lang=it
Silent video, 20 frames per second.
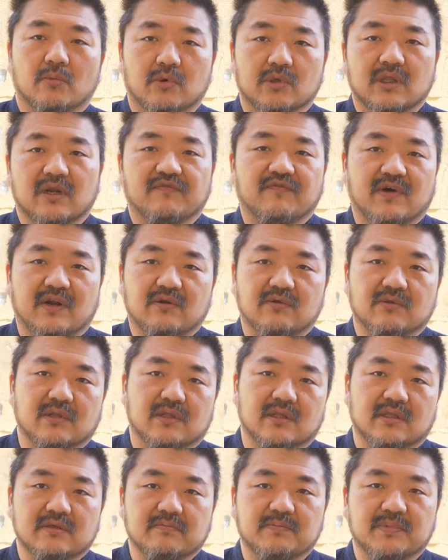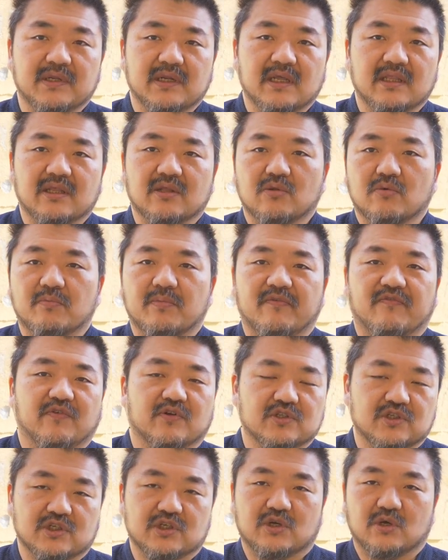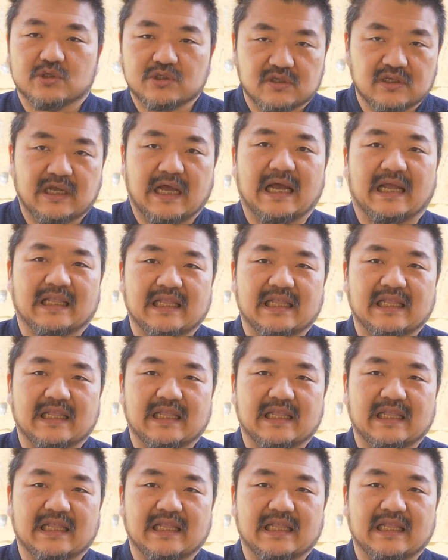potrà farlo in pineta non per forza di cosa